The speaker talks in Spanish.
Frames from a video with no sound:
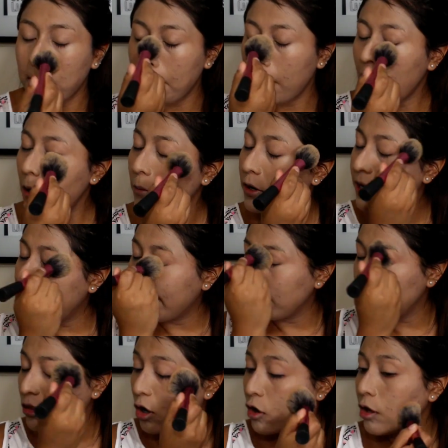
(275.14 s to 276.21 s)
Y lo ponía
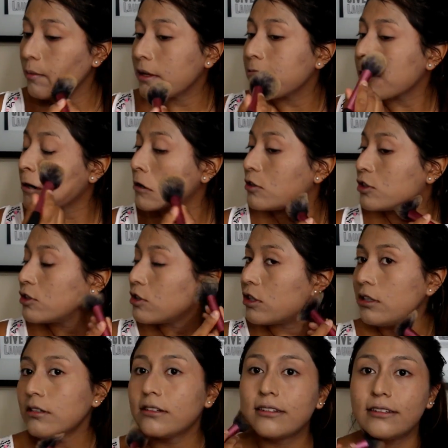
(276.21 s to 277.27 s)
en todo mi
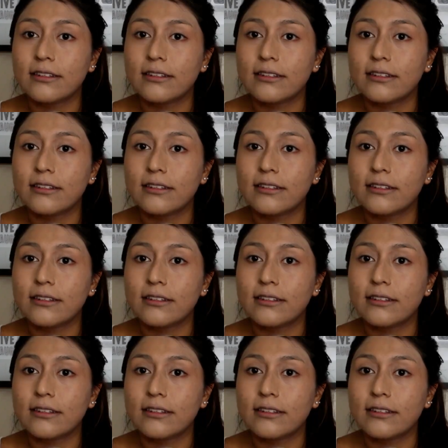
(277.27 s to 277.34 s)
rostro.